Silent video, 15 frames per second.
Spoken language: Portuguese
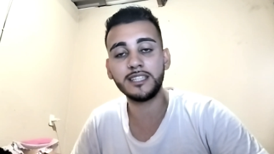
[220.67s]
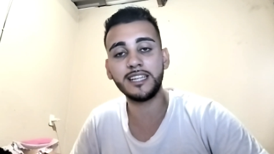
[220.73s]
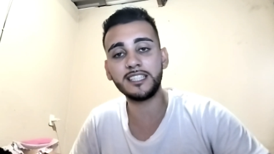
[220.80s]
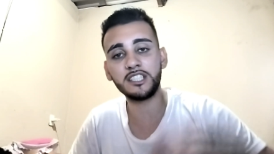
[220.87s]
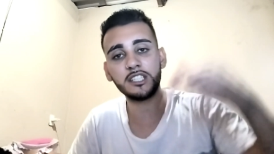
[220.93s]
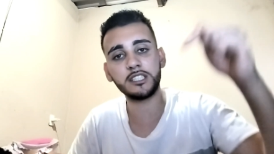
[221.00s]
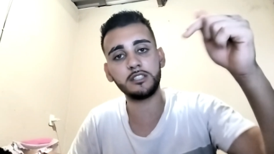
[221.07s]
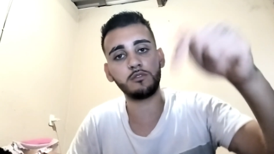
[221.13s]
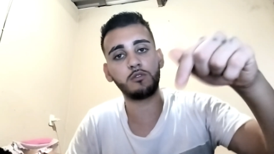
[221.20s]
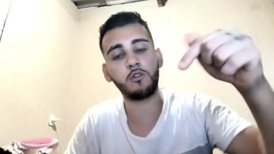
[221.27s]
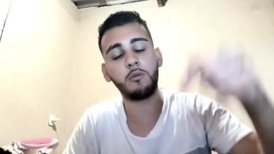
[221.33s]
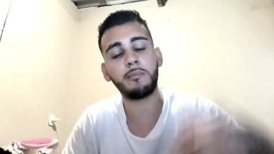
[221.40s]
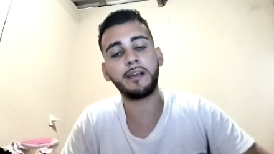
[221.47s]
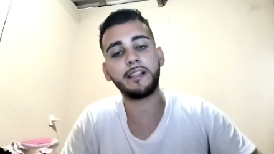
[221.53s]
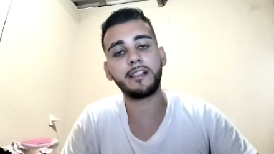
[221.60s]
Deixa aqui no
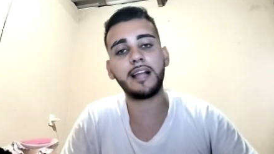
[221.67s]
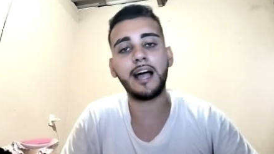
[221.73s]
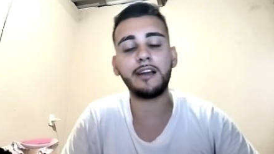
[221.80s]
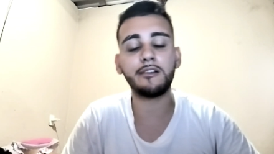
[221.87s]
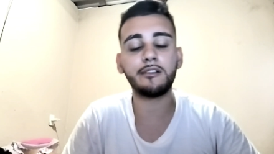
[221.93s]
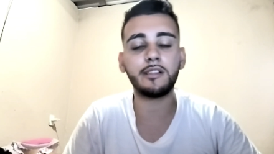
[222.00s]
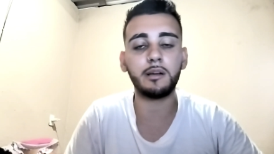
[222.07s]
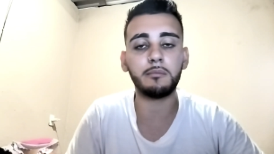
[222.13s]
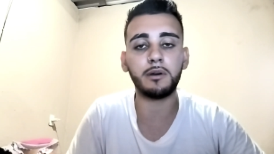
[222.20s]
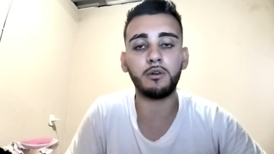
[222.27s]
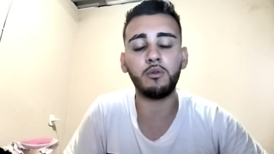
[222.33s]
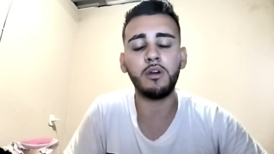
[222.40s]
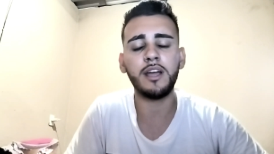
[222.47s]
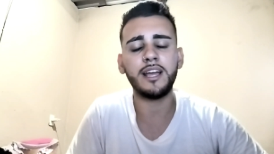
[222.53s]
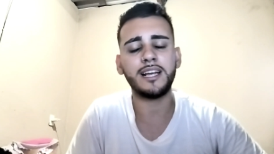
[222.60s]
comentário, tá
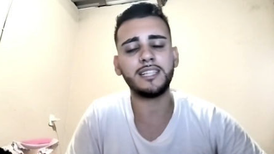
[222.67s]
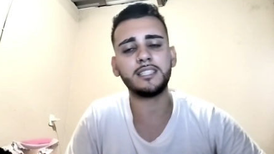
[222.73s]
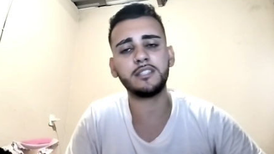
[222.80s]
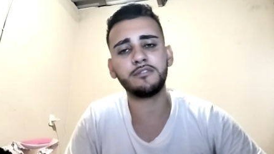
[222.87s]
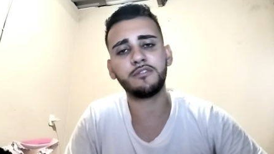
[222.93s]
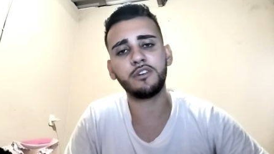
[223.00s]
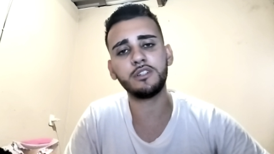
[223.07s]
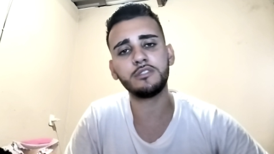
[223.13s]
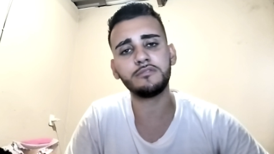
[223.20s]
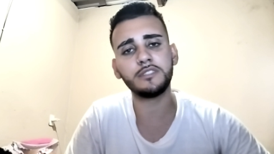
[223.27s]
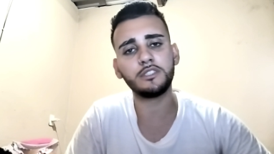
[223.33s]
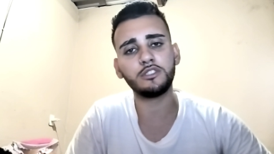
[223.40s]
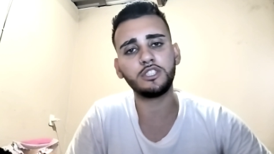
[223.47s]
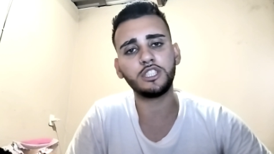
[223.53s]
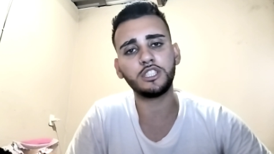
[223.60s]
bom? Esse foi o
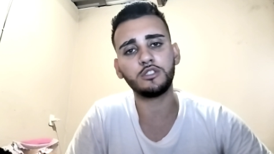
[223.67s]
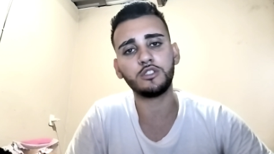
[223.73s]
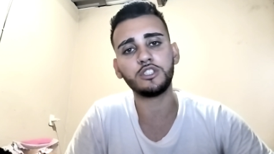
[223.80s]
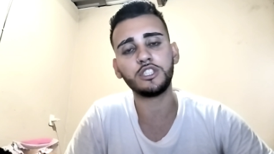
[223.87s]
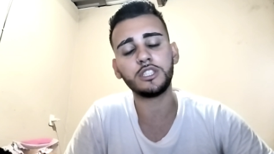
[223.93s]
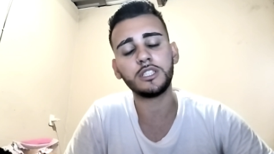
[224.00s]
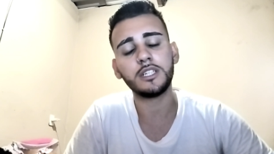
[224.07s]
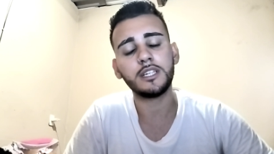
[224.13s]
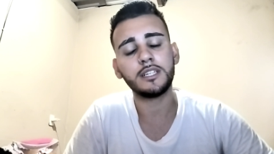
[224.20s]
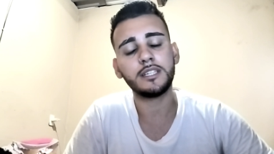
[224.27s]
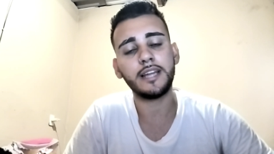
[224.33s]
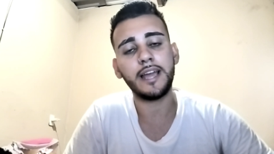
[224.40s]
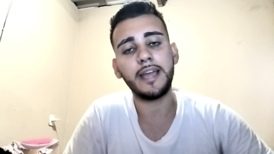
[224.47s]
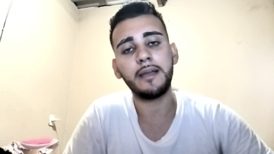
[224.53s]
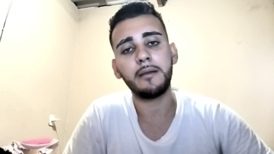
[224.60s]
vídeo de hoje,
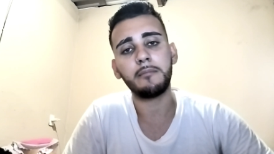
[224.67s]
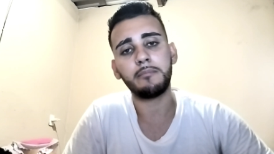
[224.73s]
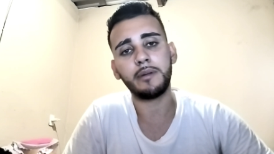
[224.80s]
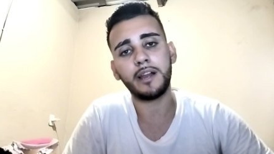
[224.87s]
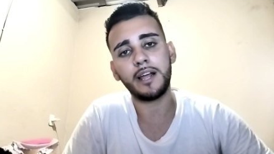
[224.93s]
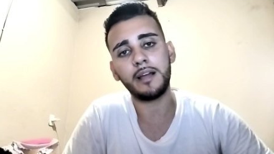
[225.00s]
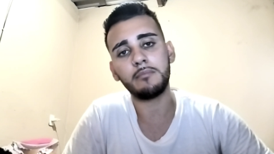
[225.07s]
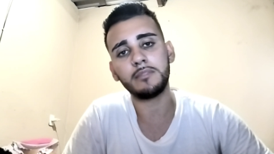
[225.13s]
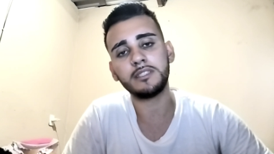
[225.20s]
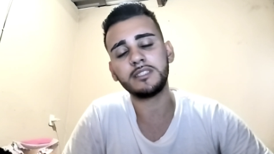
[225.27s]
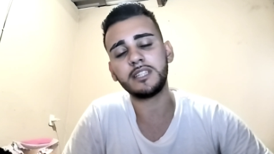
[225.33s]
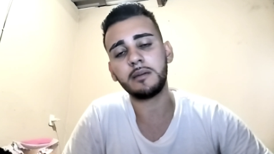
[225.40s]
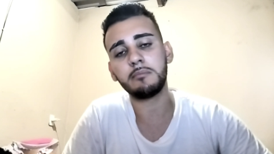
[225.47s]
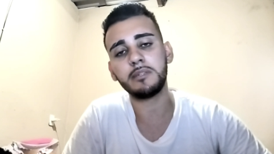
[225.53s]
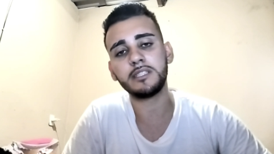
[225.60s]
né? Pra mim
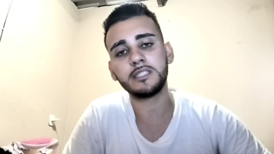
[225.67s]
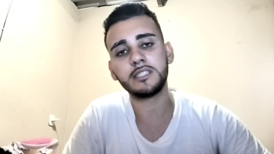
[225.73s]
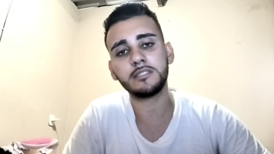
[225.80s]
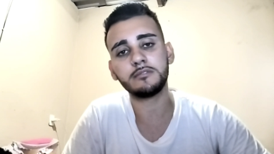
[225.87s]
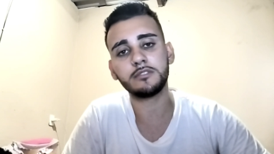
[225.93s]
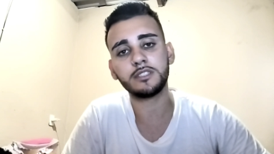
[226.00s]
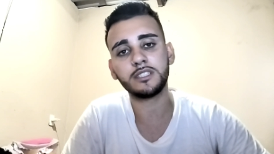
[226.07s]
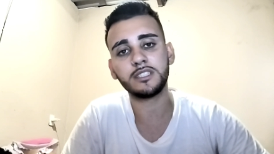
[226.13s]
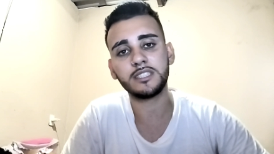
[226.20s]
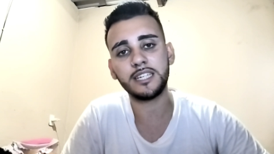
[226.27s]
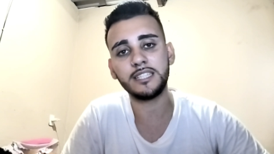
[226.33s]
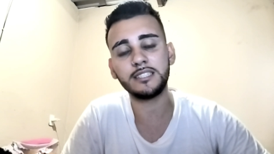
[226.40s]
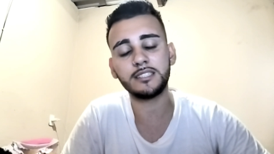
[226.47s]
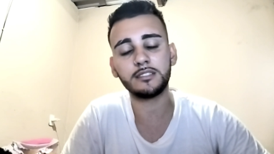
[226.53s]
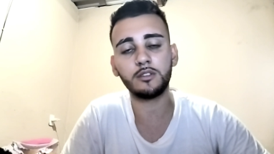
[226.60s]
saber se
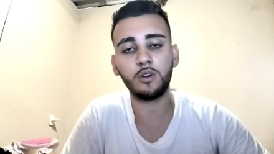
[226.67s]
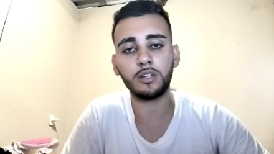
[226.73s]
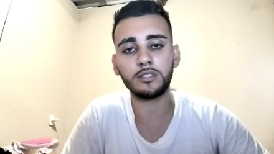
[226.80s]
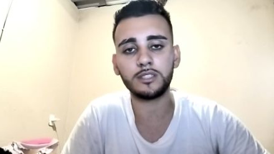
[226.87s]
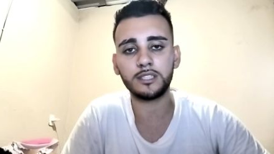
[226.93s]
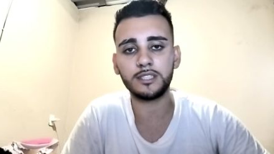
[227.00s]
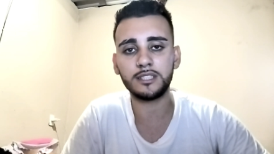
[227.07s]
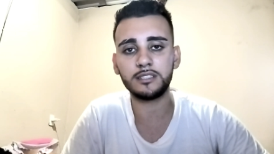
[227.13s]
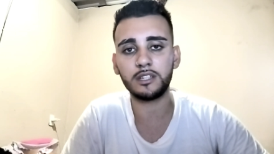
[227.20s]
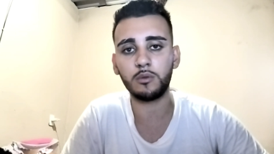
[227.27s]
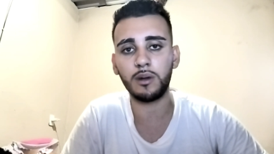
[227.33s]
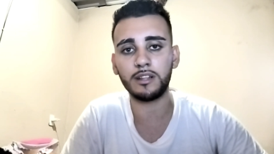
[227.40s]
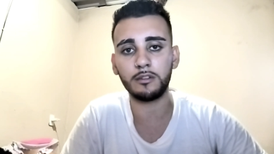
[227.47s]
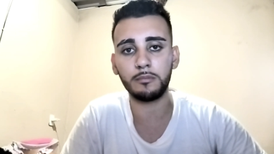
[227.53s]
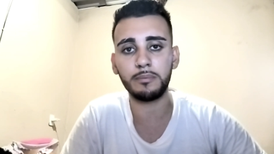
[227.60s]
vocês gostam desse
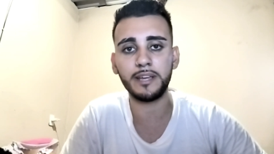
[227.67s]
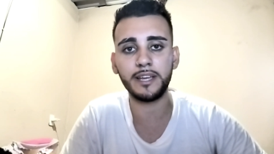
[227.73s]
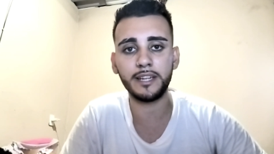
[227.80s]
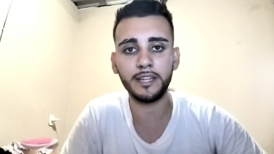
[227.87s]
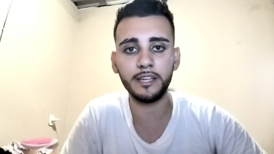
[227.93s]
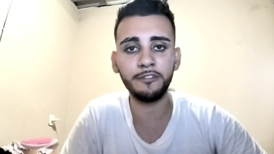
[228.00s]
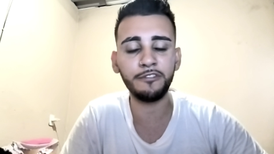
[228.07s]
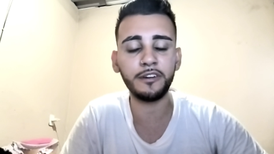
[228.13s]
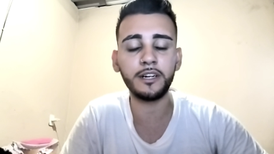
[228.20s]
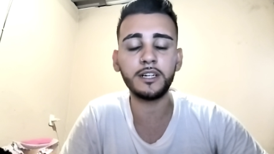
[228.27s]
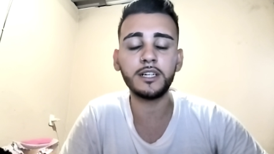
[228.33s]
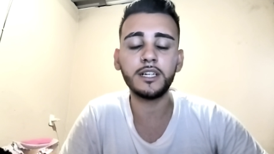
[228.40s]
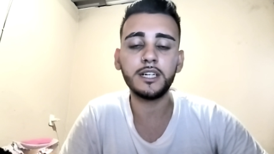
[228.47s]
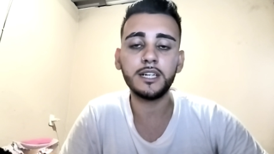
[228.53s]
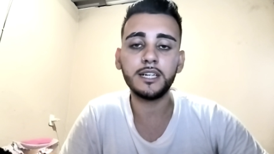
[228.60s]
quadro perifa
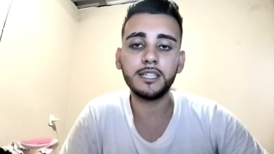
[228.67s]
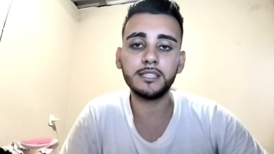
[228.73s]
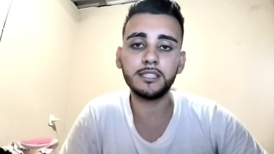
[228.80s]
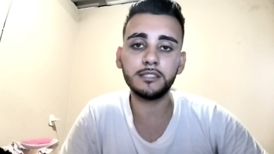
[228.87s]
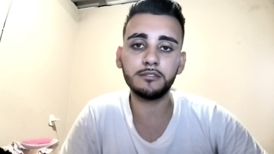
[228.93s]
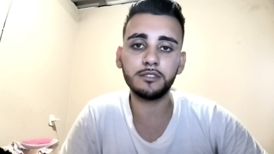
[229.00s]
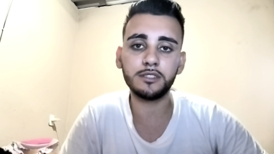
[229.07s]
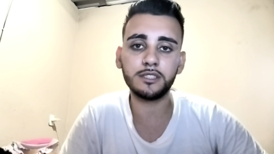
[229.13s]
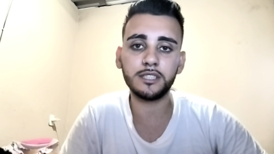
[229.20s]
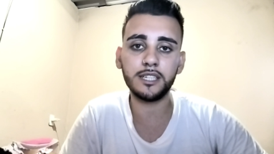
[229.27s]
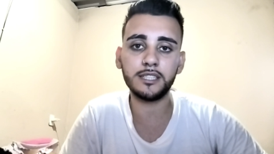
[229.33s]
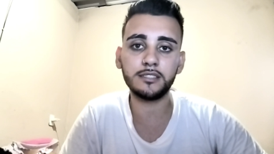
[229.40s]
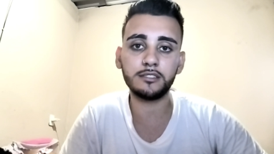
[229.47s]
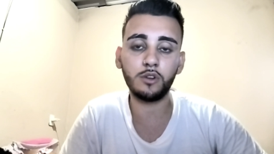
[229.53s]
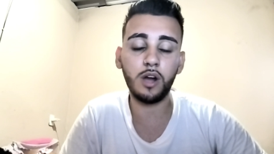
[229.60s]
e se
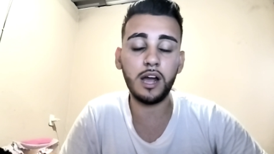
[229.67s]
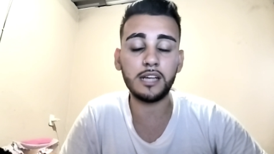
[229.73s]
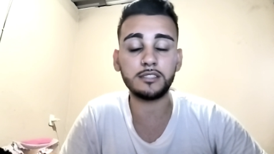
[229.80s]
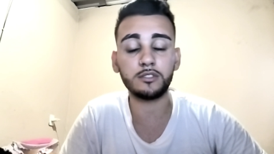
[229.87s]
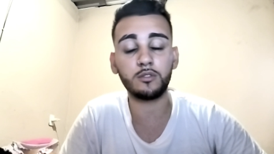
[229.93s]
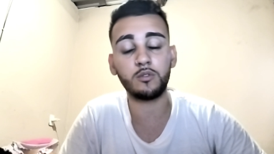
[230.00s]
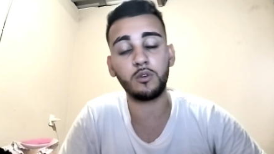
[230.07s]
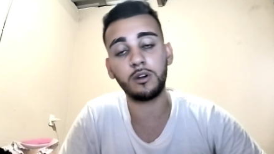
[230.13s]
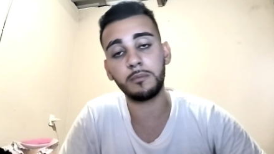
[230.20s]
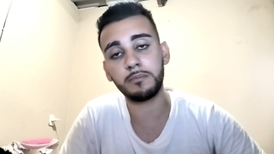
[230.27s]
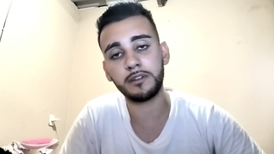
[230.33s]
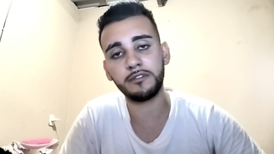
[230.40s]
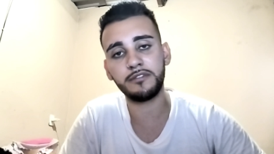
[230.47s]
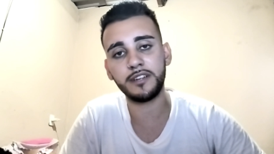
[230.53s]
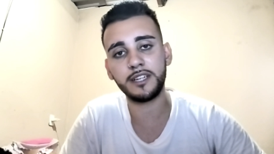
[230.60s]
vocês, as cor
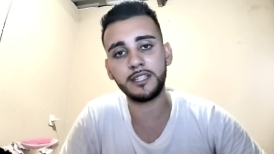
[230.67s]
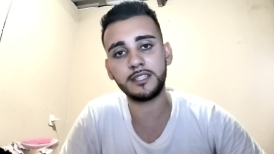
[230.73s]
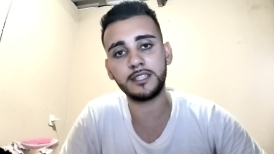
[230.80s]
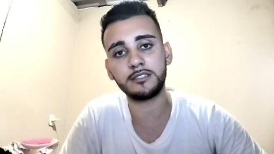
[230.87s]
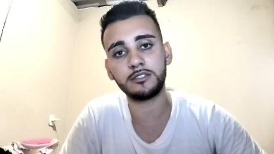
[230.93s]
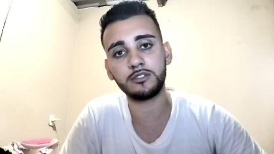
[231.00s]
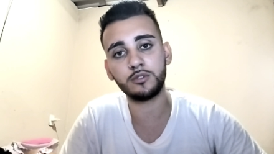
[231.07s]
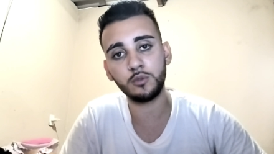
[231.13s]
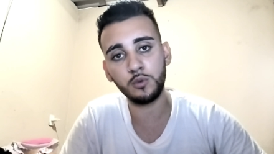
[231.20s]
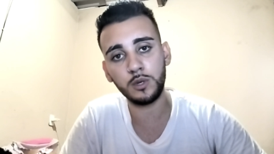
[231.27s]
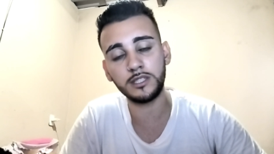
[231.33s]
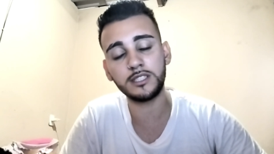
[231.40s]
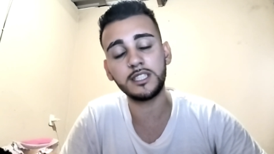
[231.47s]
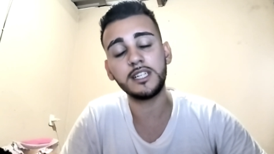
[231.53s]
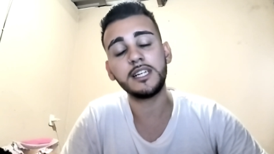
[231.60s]
preferidas
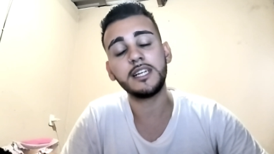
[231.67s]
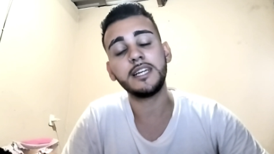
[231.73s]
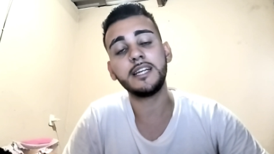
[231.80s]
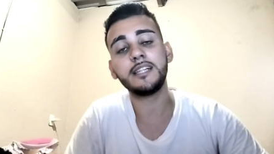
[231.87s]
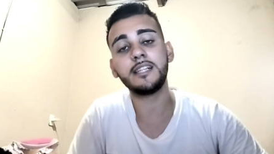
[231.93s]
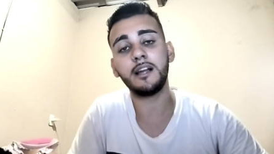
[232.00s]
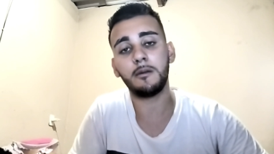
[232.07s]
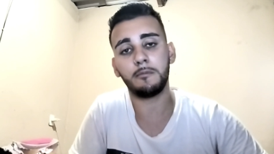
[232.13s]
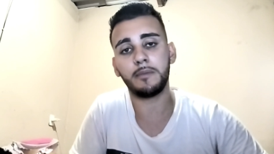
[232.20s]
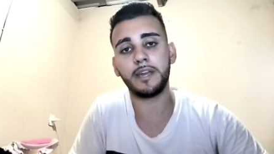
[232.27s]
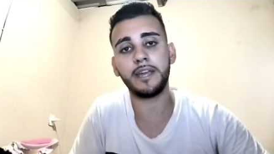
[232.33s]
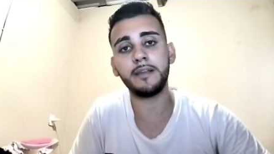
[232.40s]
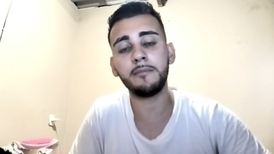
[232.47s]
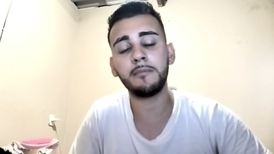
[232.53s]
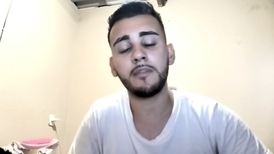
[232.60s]
suas e
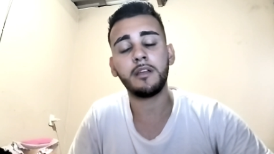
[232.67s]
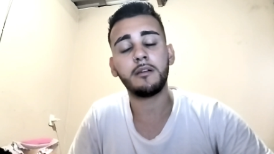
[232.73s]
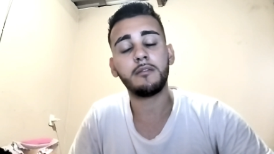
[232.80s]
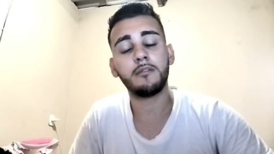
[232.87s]
também